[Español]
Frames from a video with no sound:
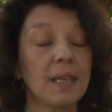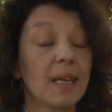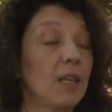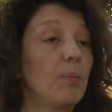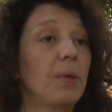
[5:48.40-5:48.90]

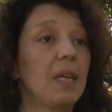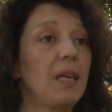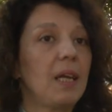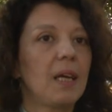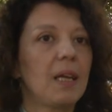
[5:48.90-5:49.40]
Queda en pie
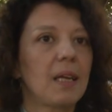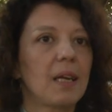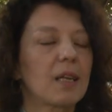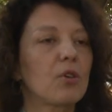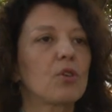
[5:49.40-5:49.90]

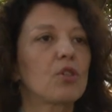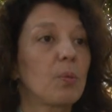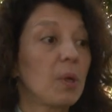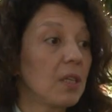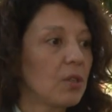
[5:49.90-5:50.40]
el
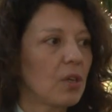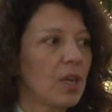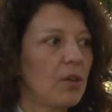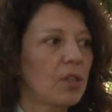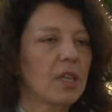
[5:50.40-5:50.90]
reconocimiento, que
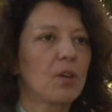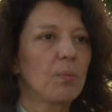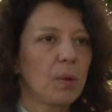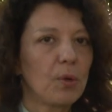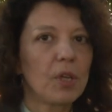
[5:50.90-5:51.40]
es lo que se
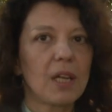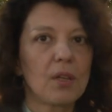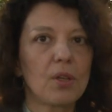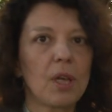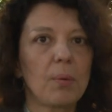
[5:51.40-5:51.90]
conmemora el 2 de